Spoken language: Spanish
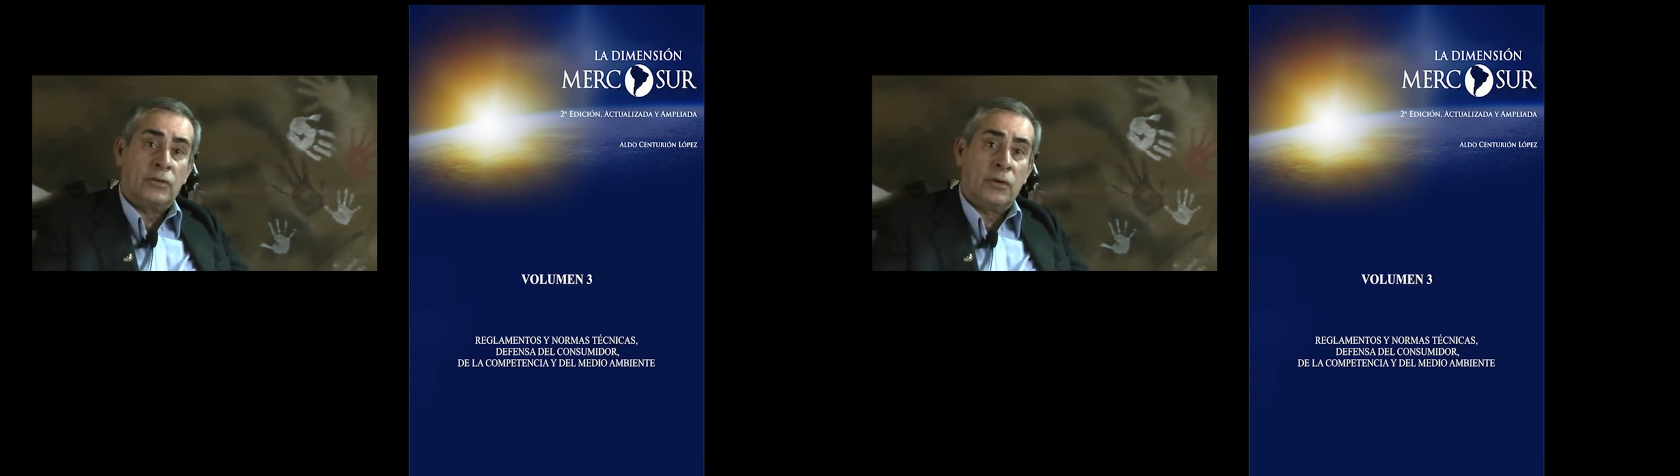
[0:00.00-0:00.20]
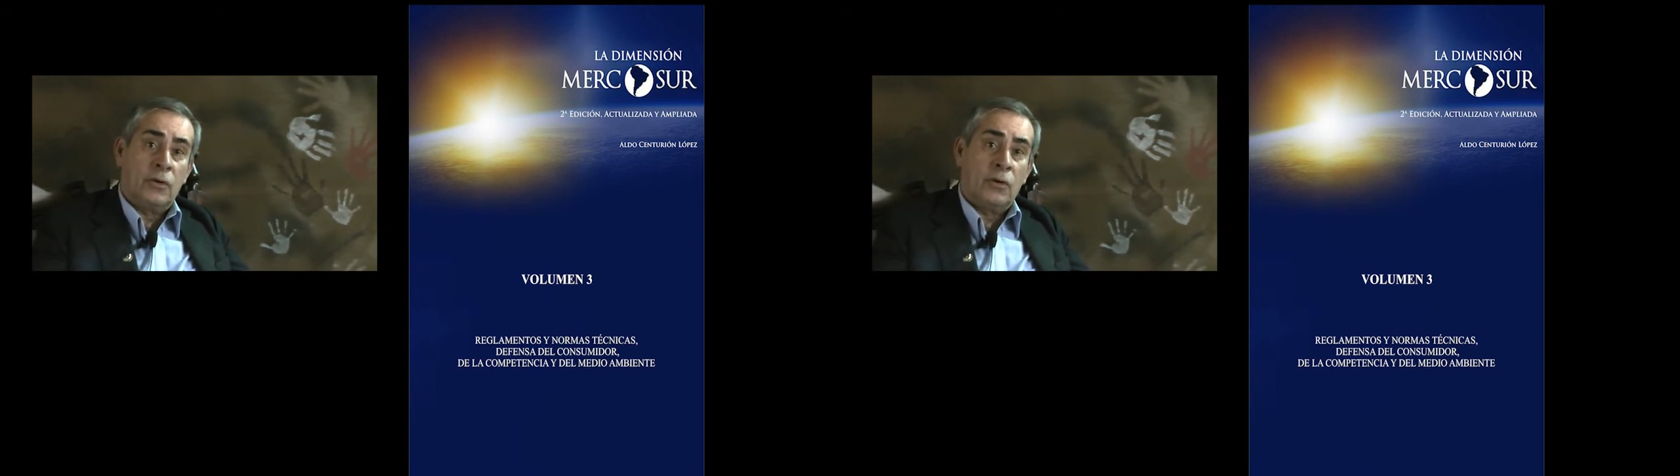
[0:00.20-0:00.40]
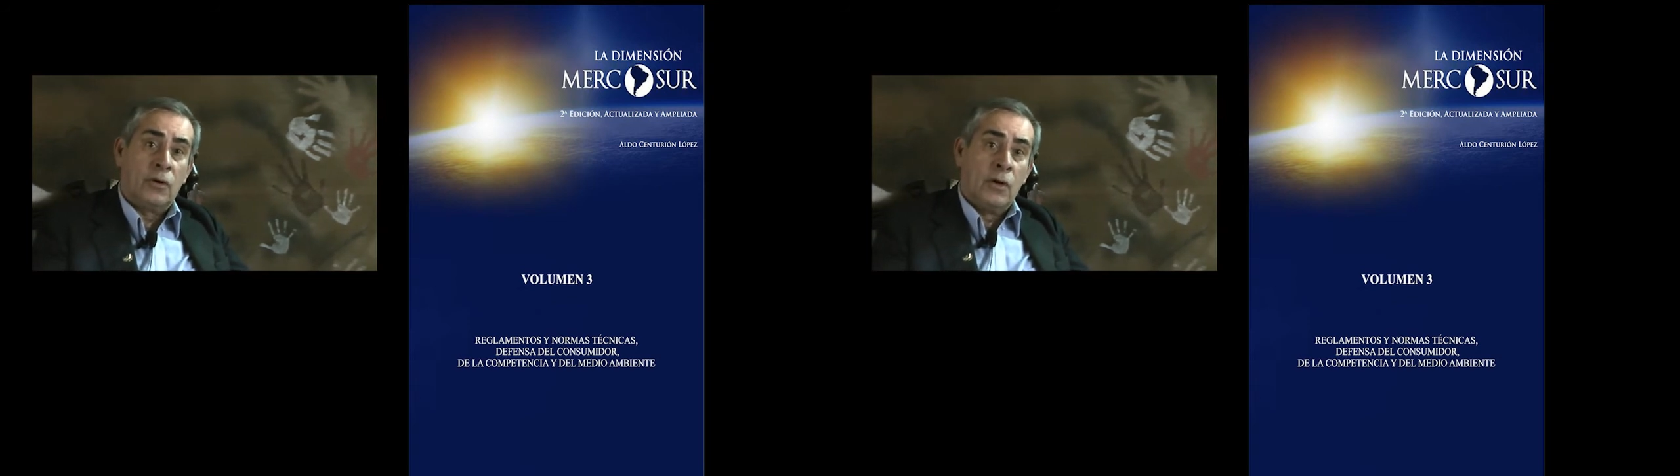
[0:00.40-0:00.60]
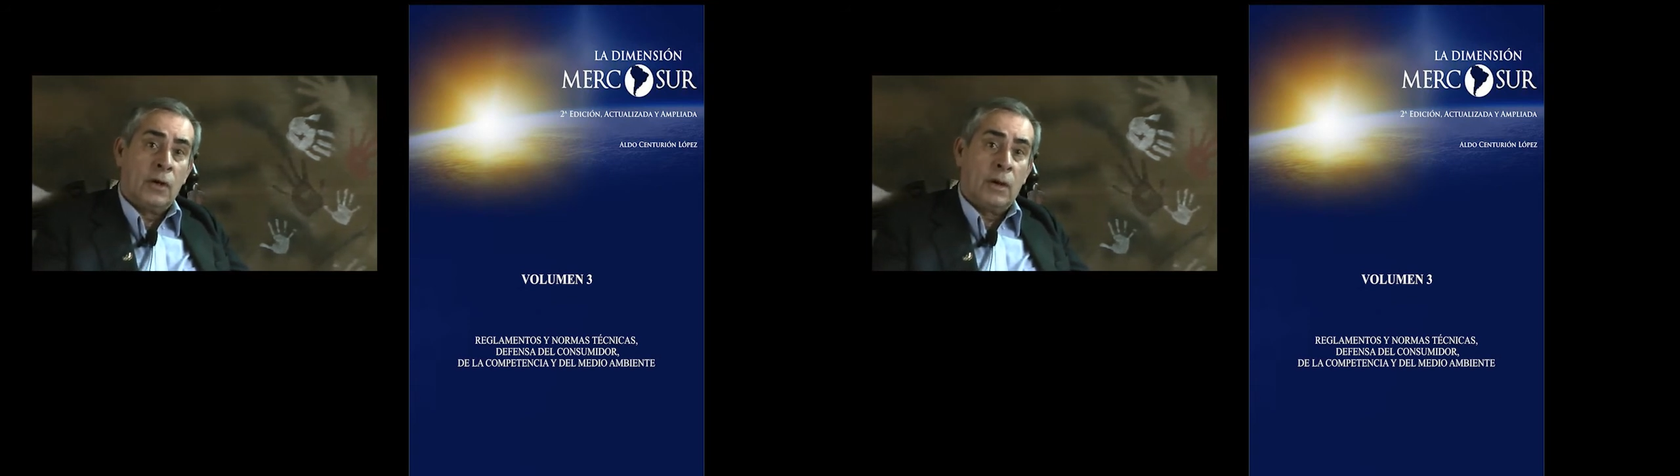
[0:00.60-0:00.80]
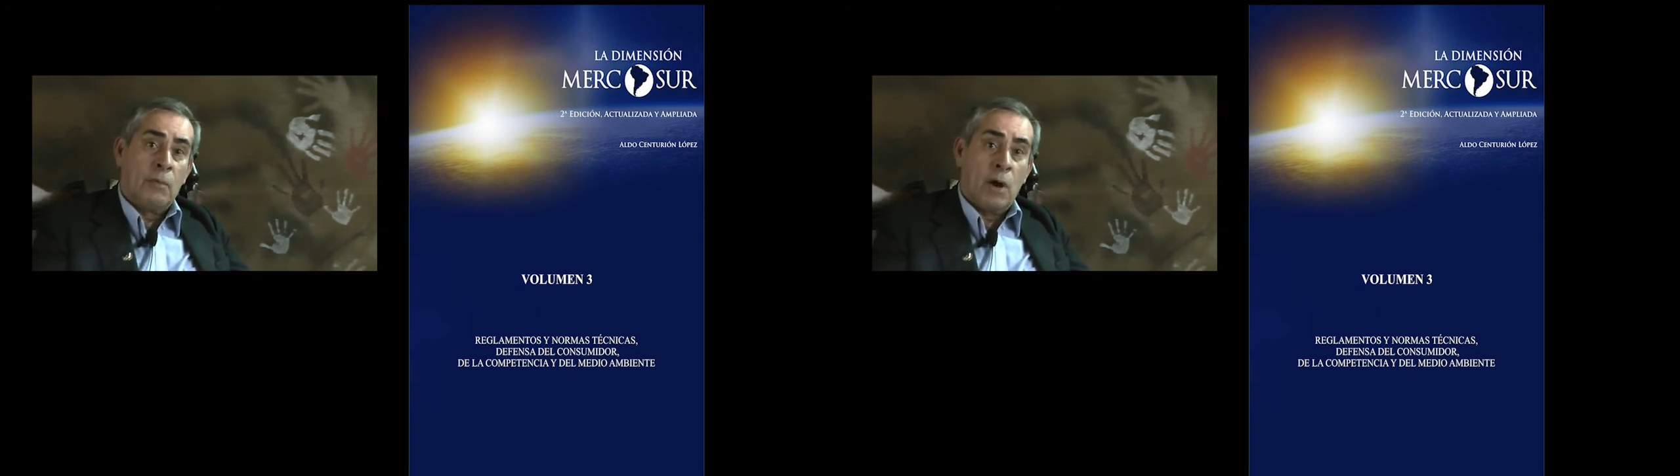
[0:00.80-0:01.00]
sino
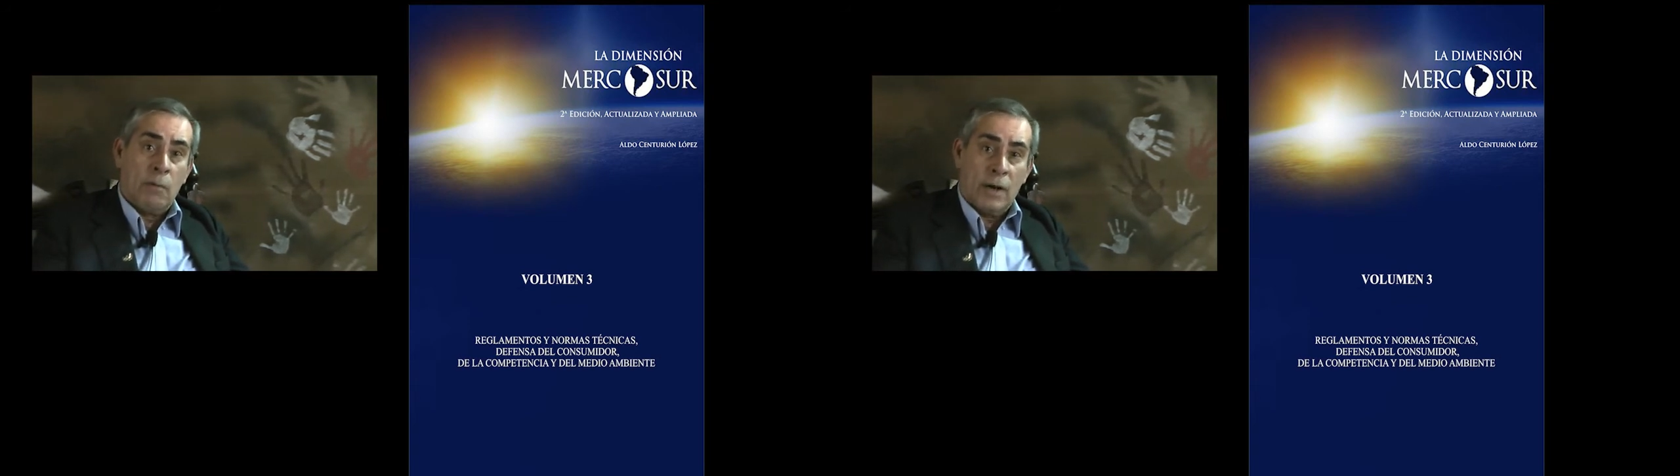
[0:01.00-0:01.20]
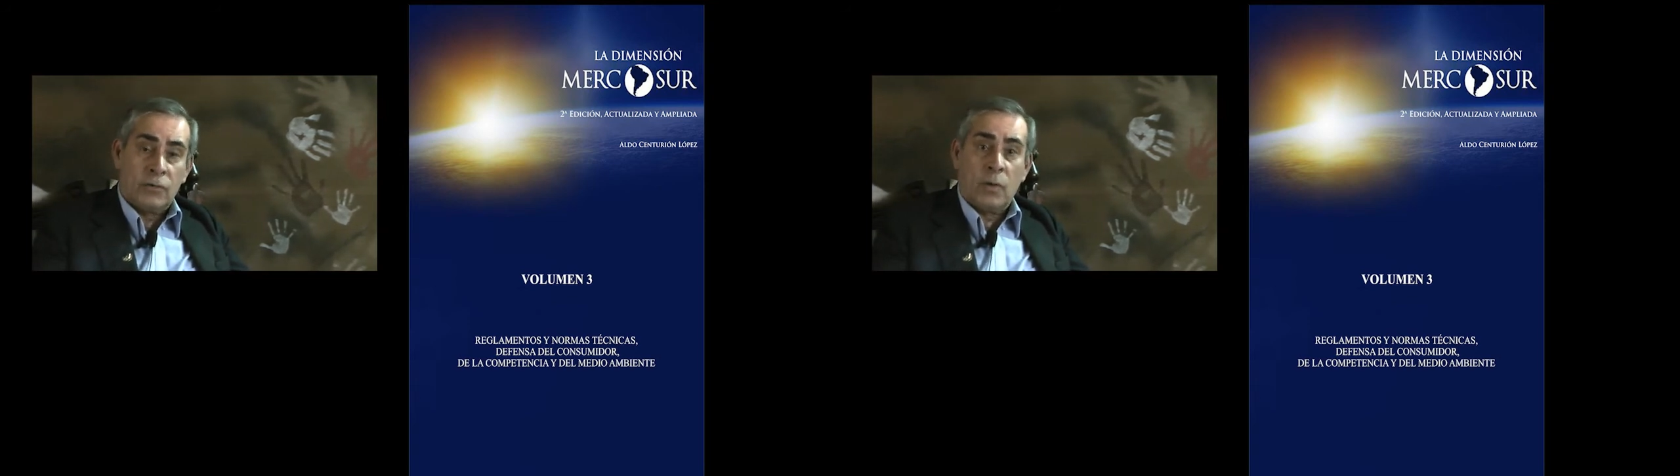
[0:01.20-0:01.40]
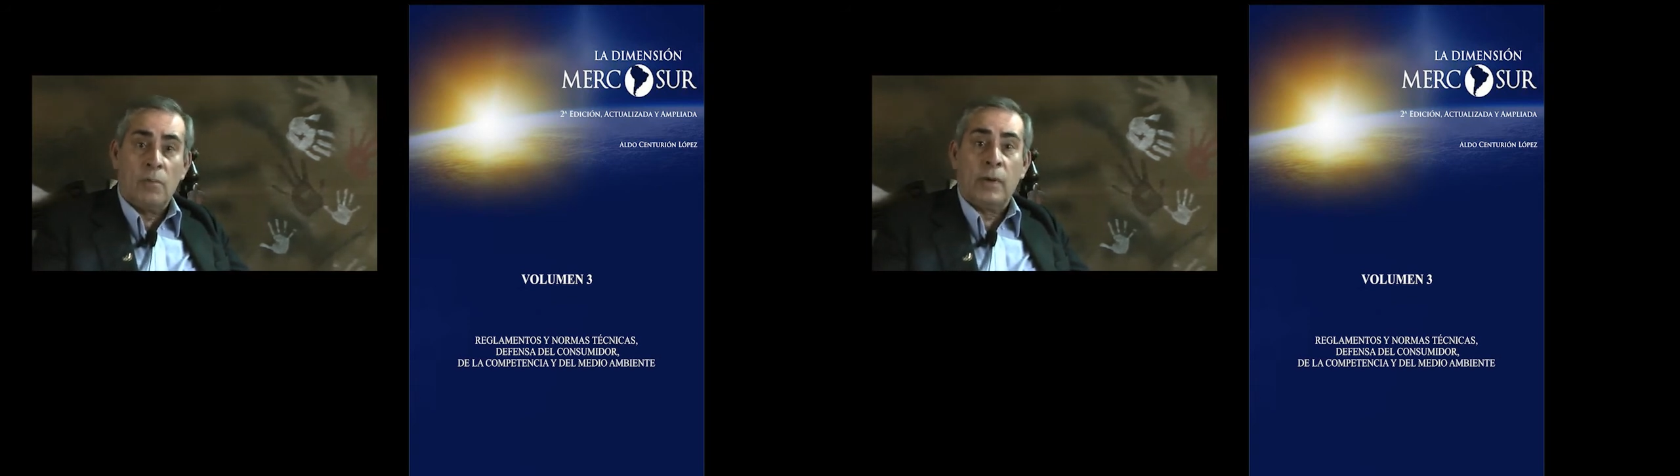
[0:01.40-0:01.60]
que vamos a hablar sobre